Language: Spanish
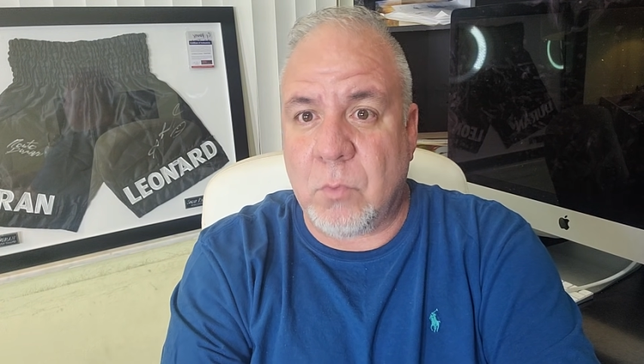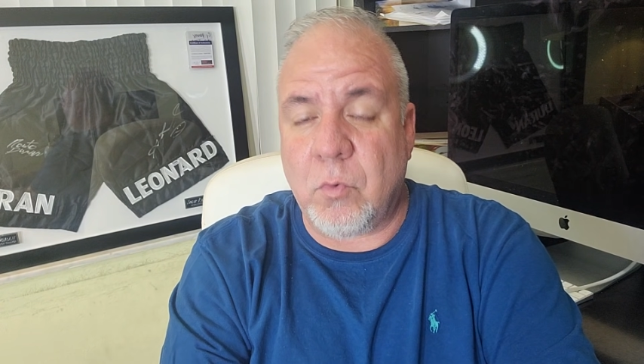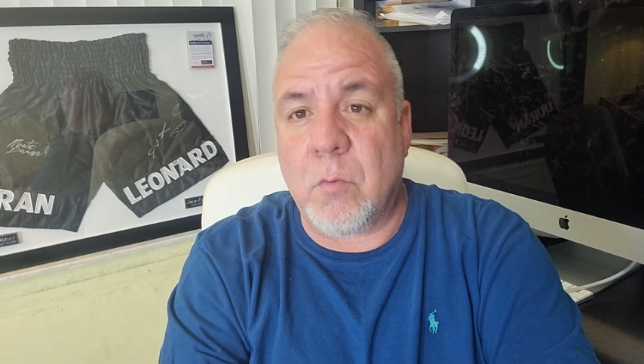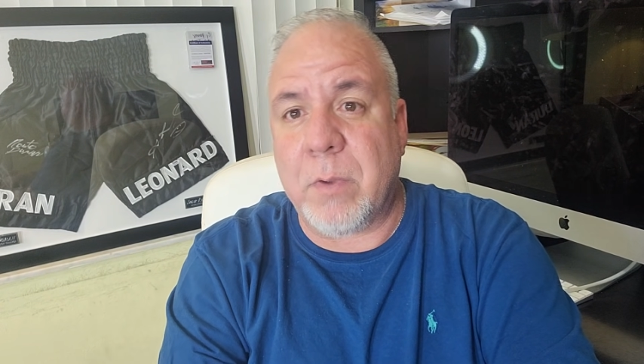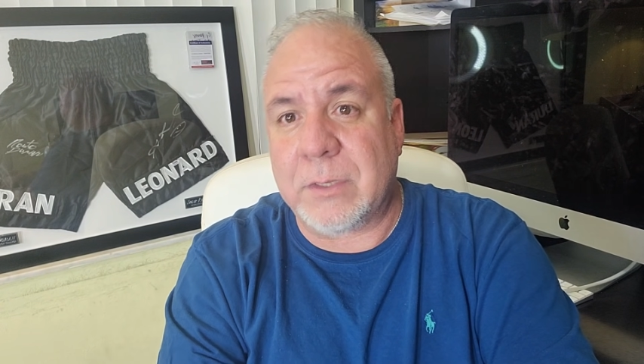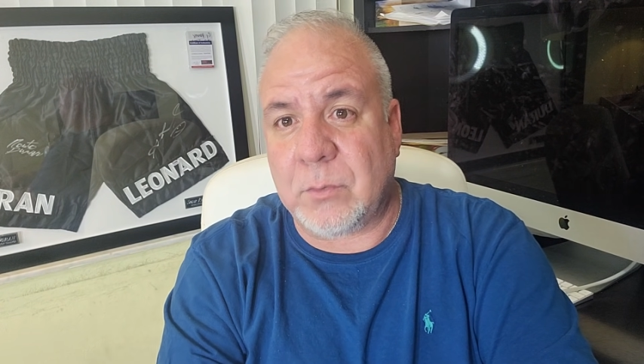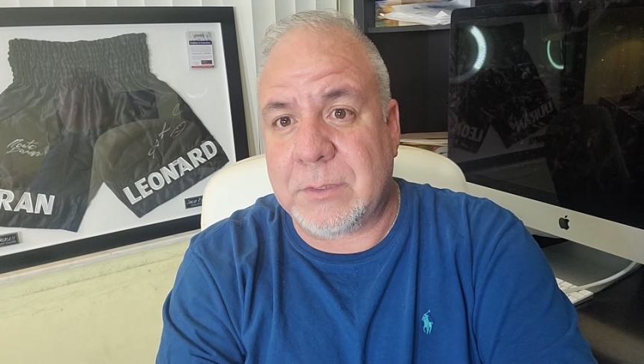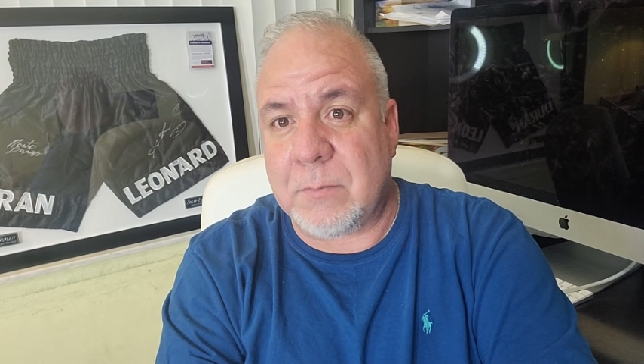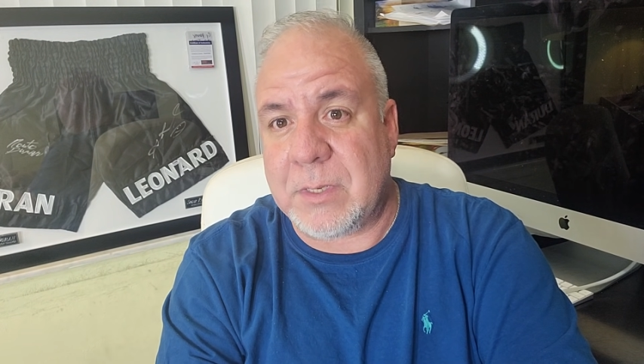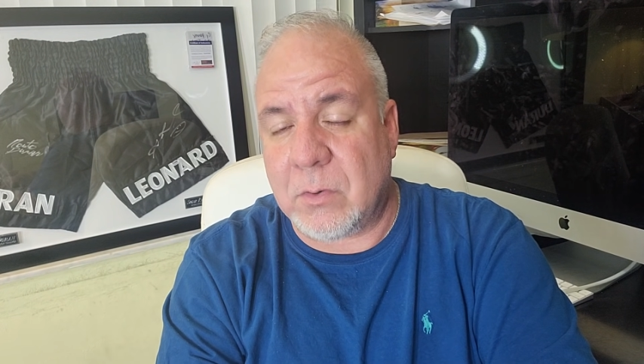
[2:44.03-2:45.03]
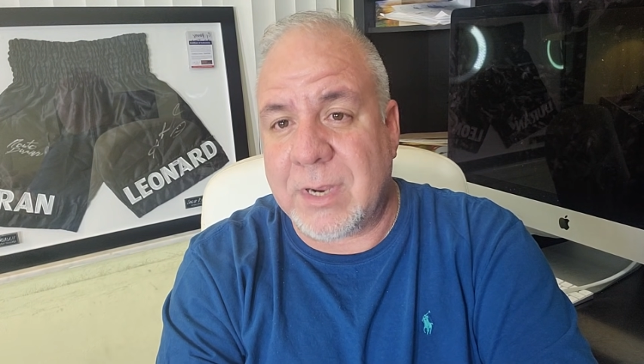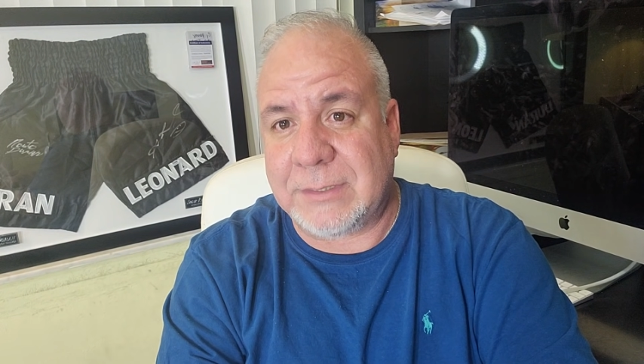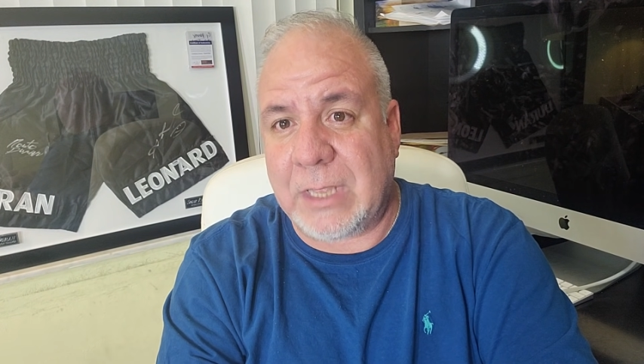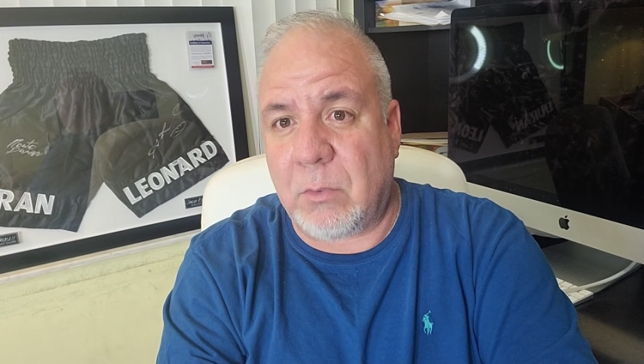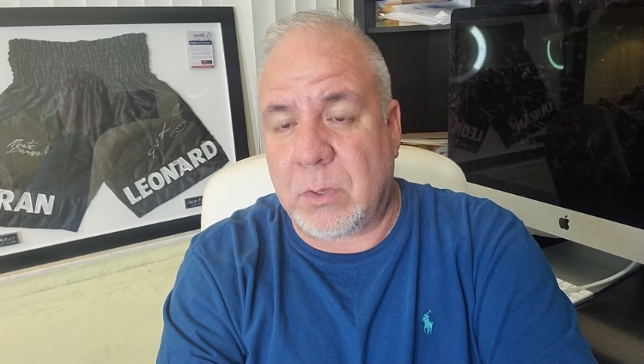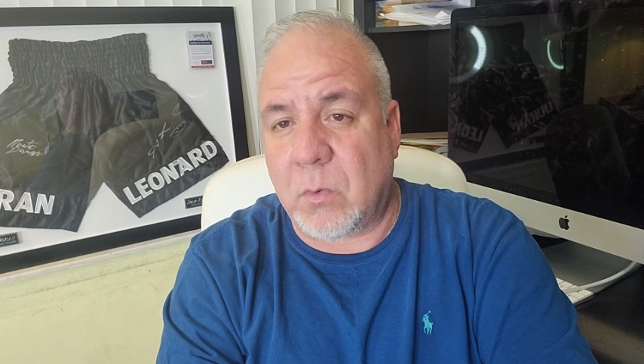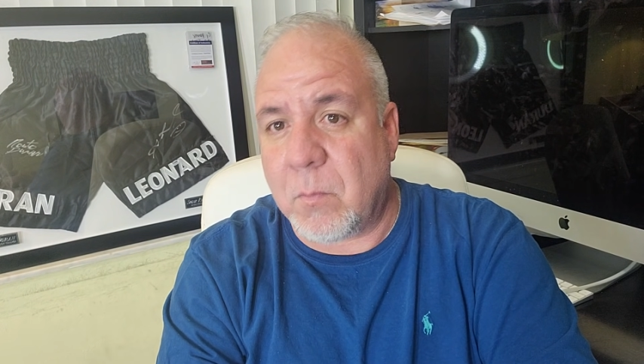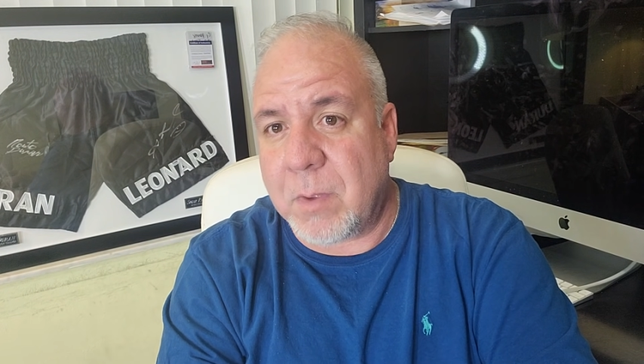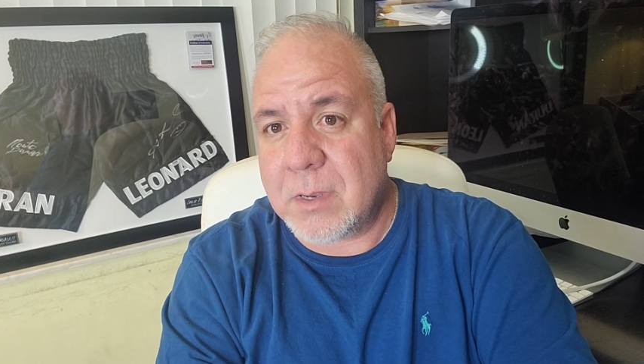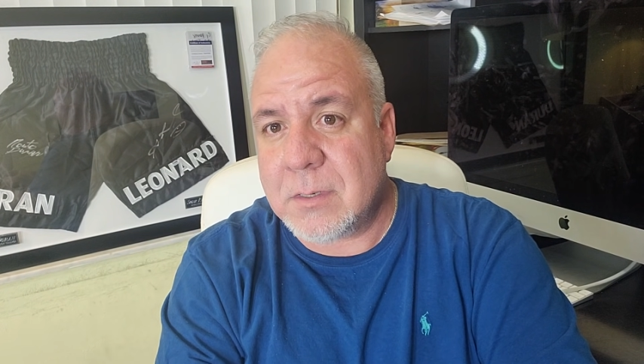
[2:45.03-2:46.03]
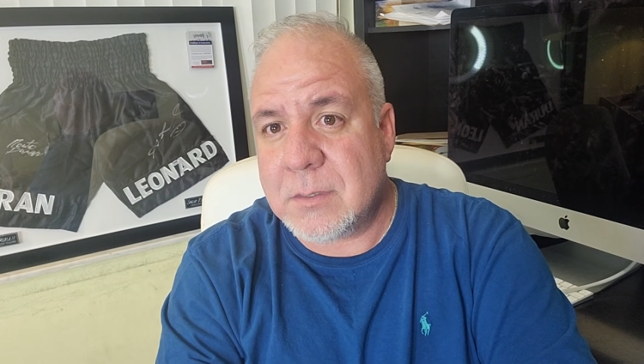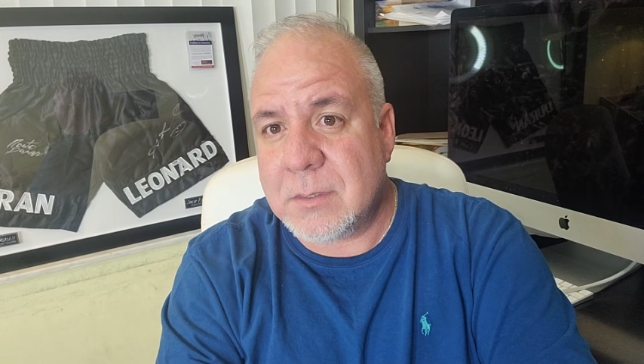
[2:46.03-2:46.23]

un hombre terminó en estado de coma.